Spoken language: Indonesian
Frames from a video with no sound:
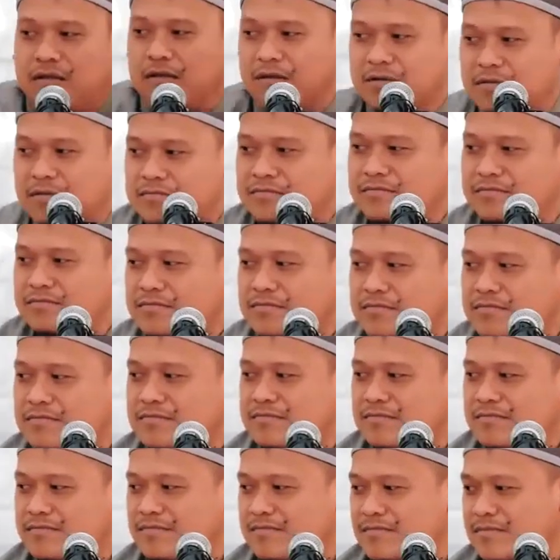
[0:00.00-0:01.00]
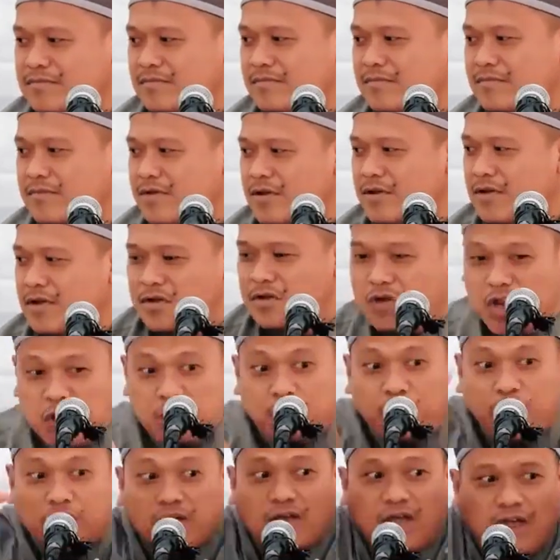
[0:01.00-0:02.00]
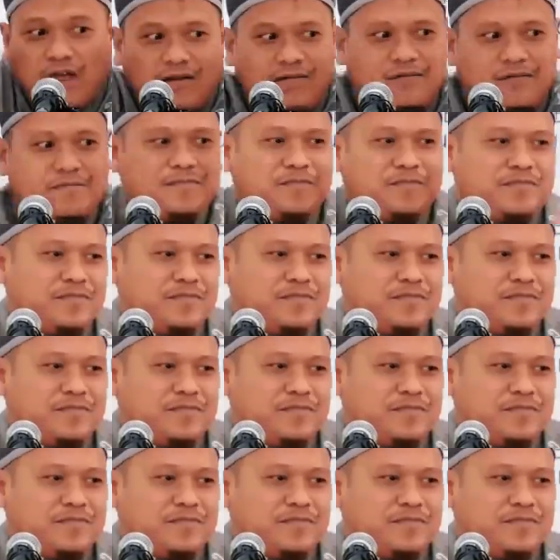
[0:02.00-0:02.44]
Allah diberikan.